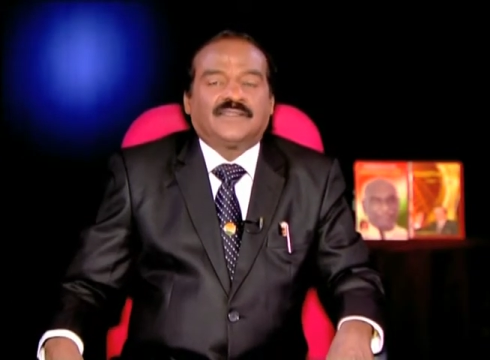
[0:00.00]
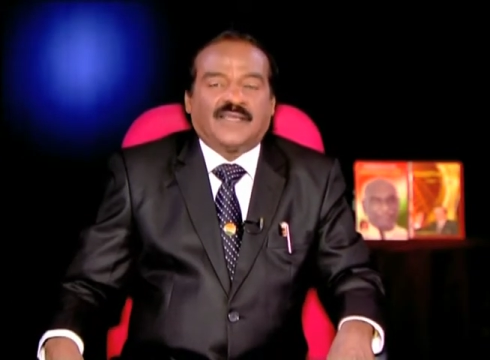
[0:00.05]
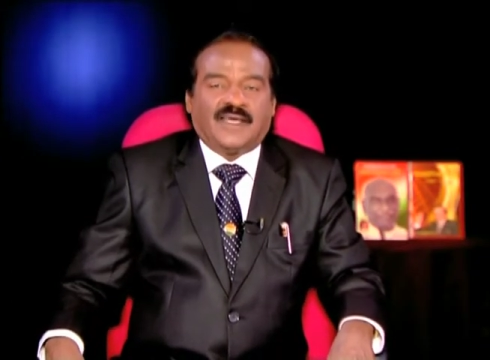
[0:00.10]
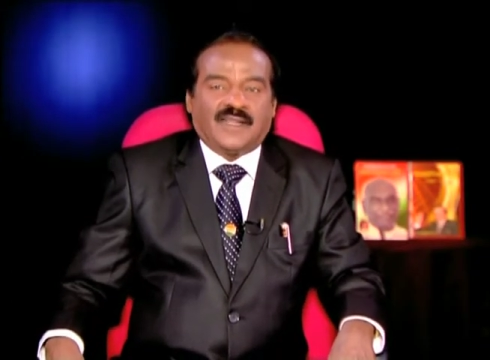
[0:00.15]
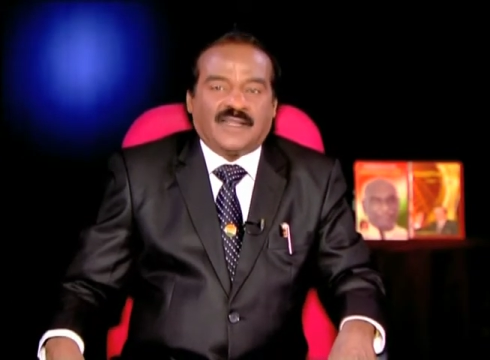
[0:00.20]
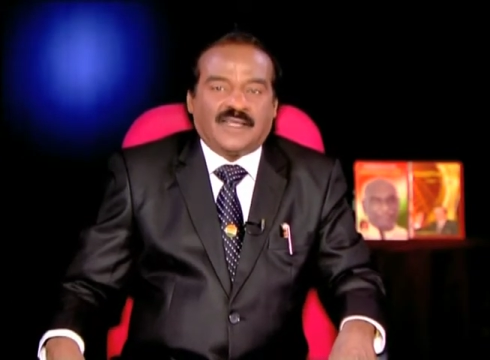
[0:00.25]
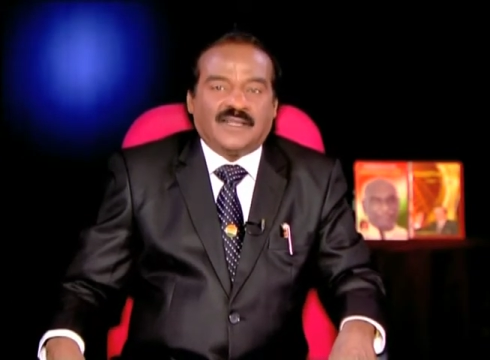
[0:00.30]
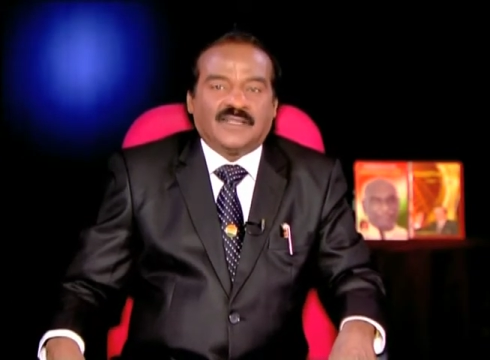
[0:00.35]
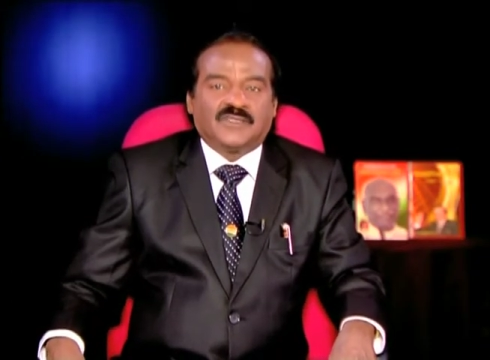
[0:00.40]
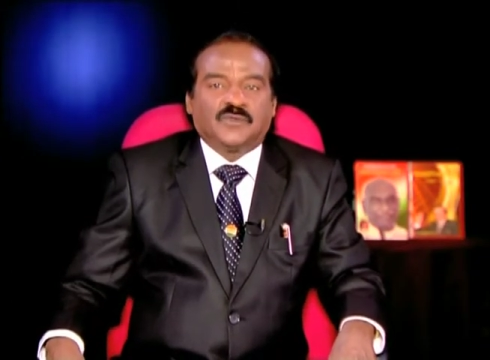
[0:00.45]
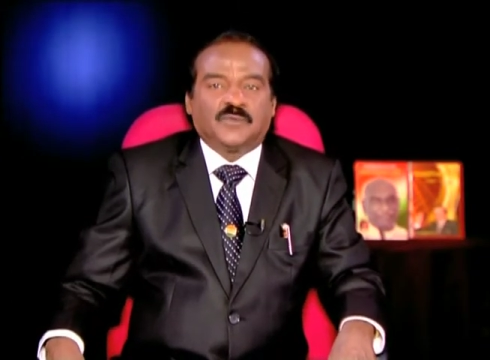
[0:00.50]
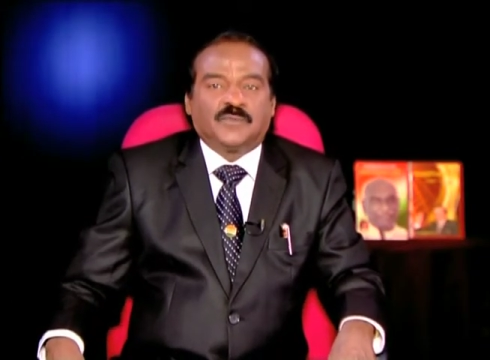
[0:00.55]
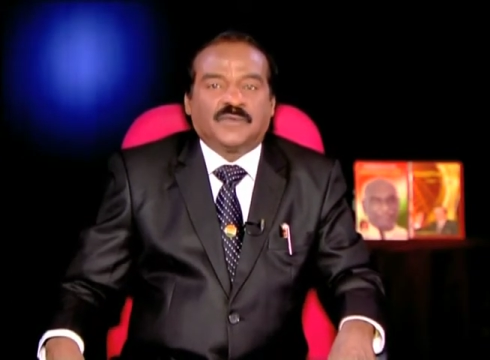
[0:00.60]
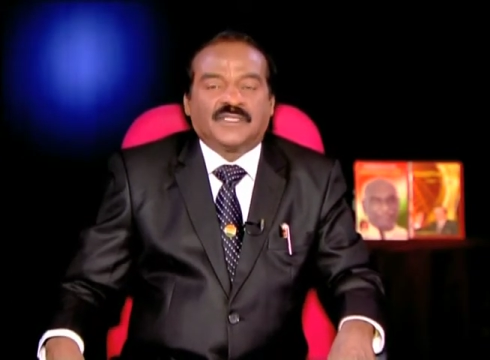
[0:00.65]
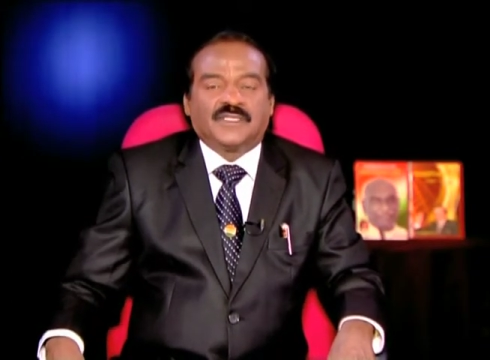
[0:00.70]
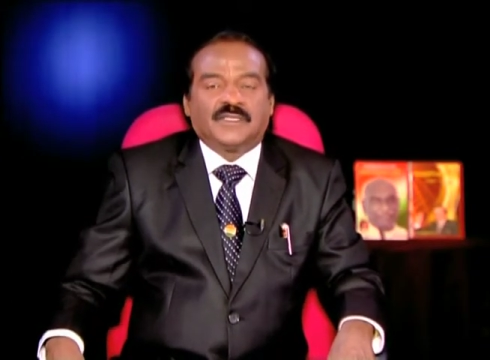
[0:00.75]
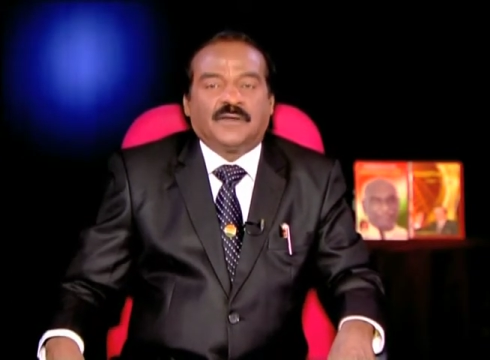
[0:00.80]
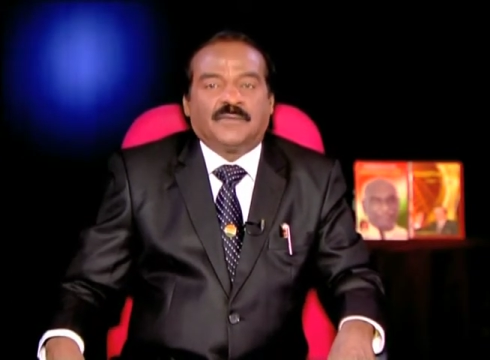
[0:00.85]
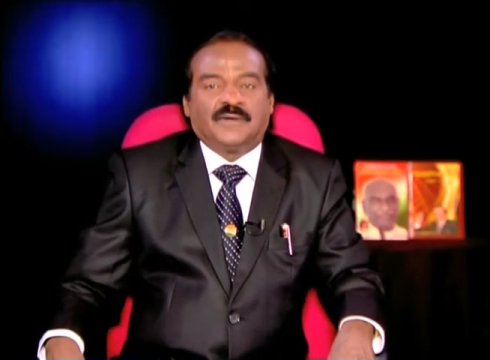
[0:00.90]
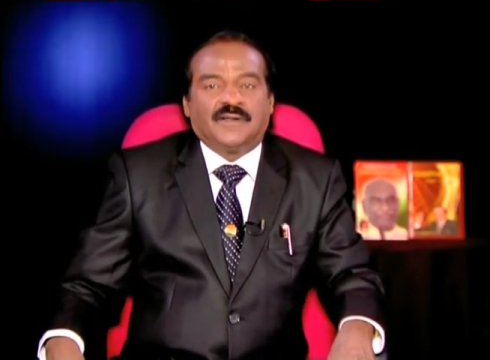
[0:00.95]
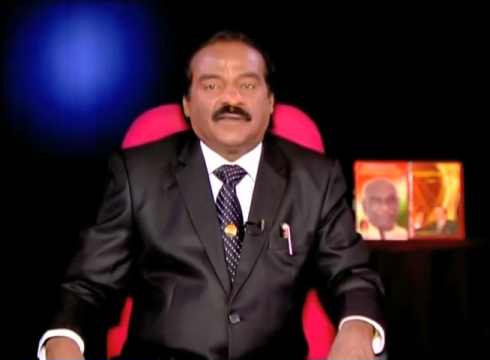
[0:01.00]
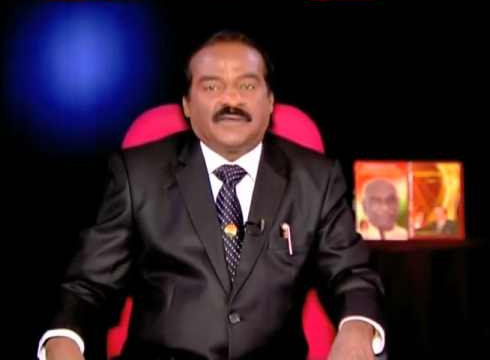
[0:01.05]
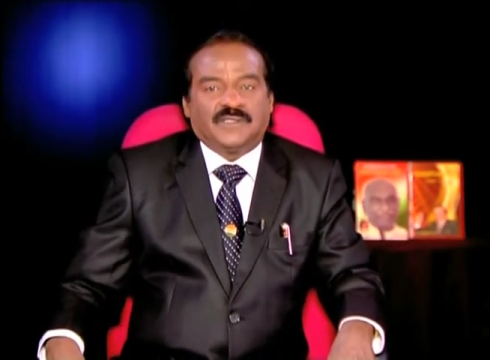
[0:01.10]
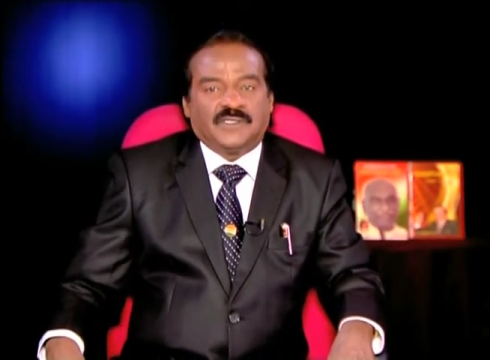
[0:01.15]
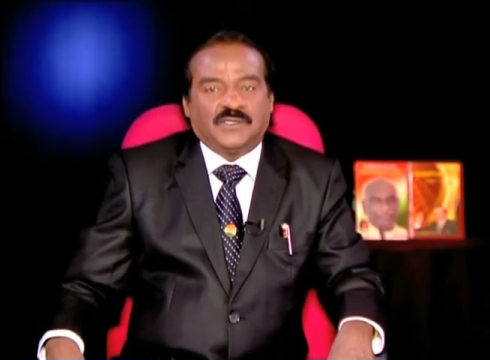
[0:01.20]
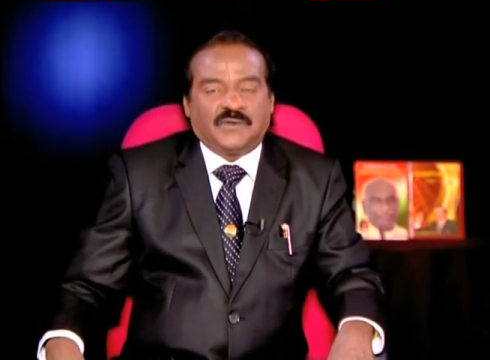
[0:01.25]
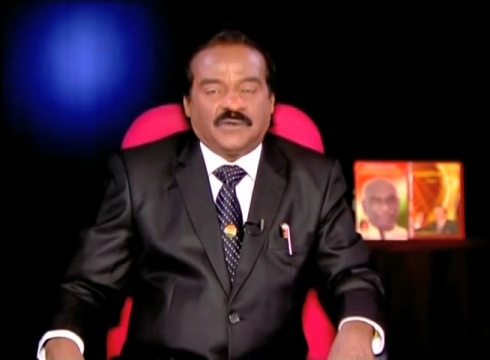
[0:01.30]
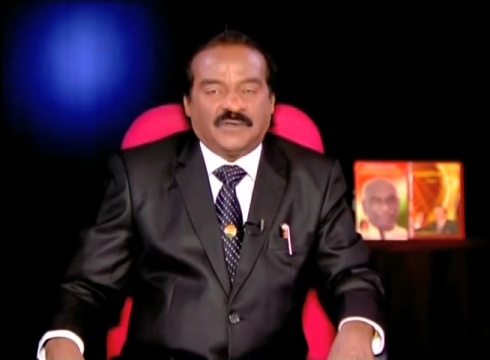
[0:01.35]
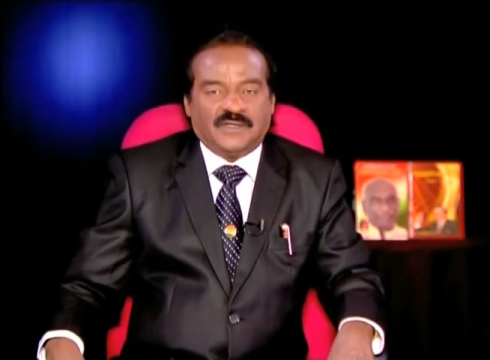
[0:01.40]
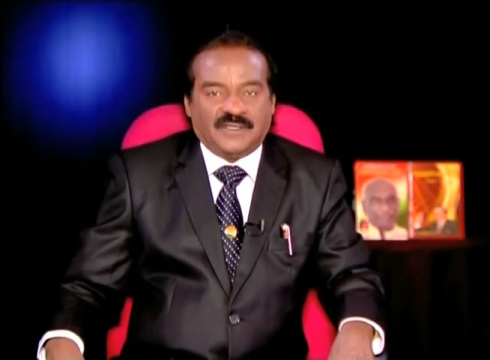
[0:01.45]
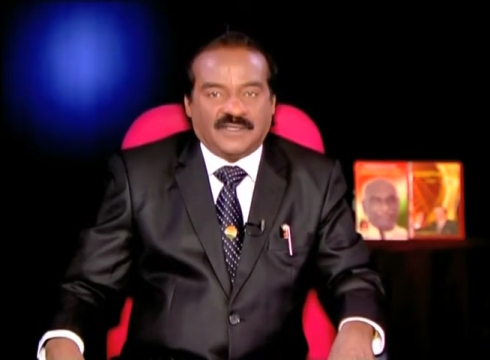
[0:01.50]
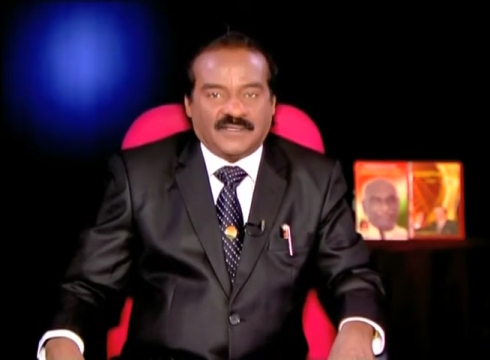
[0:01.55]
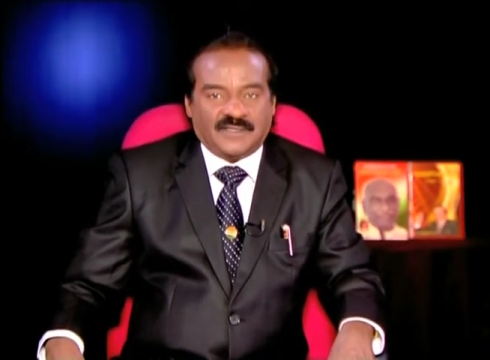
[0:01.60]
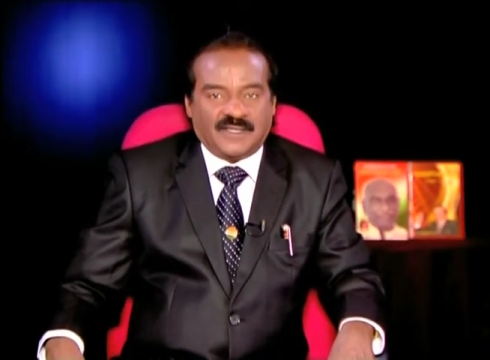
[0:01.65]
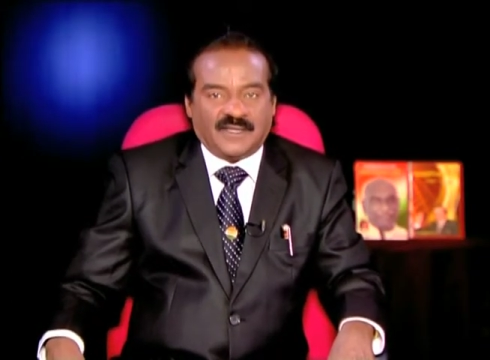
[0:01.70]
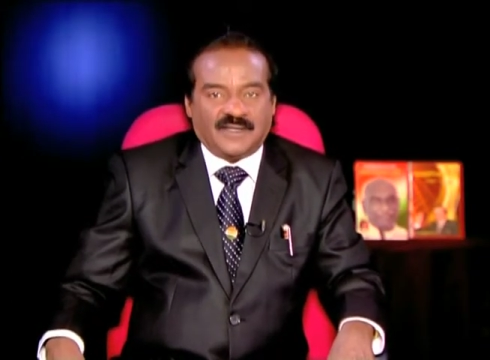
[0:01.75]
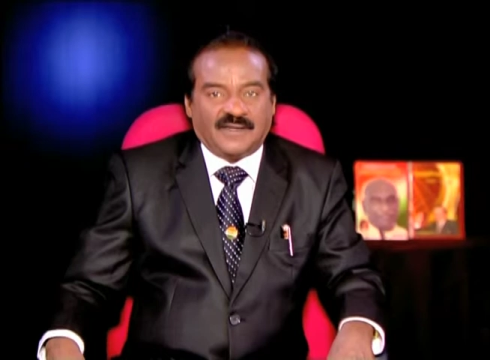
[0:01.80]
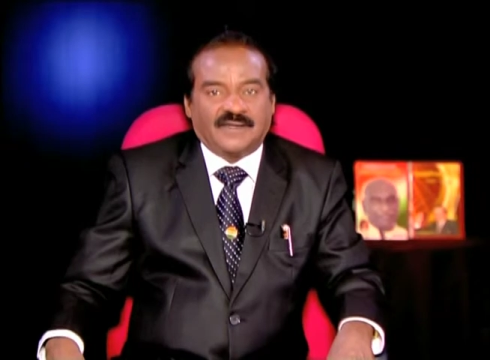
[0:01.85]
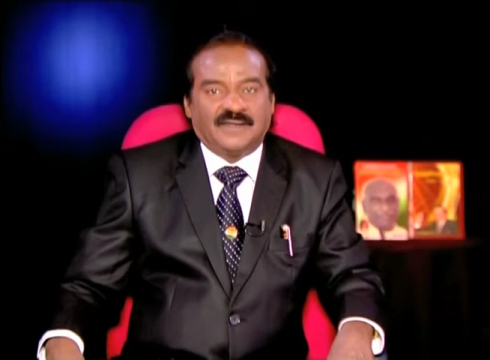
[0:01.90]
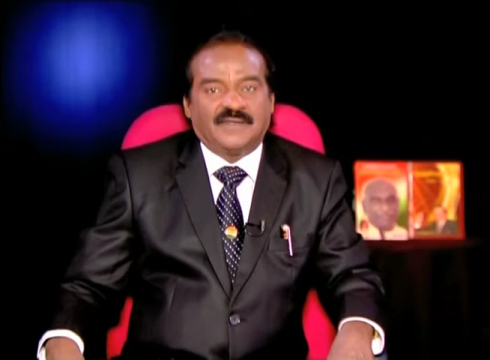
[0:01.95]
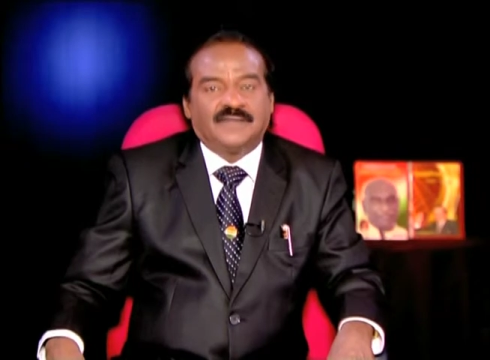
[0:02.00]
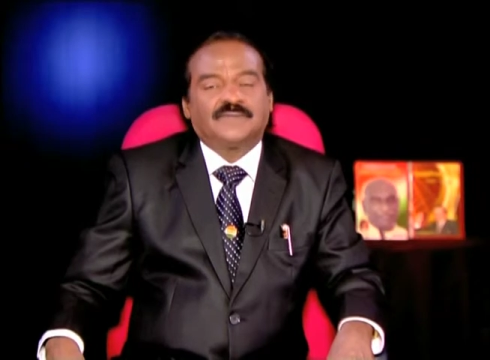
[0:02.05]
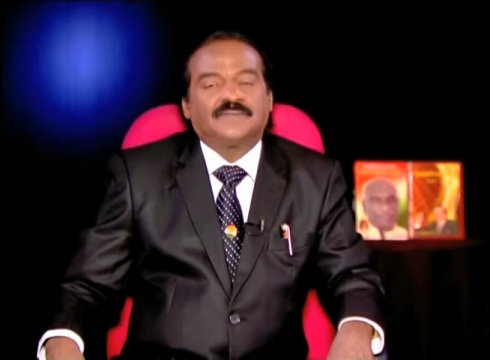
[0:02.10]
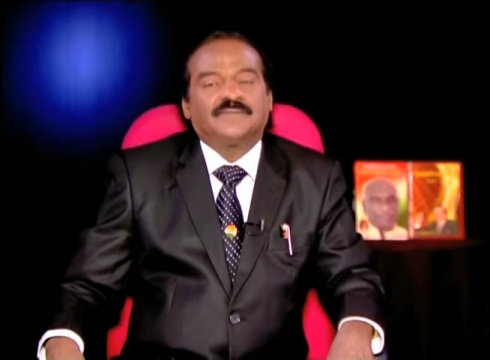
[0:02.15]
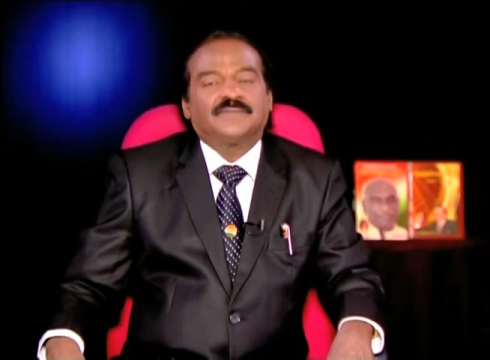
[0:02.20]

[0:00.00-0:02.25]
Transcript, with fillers: தலையில் சுமந்தபடி வந்து கொண்டிருந்தார்கள்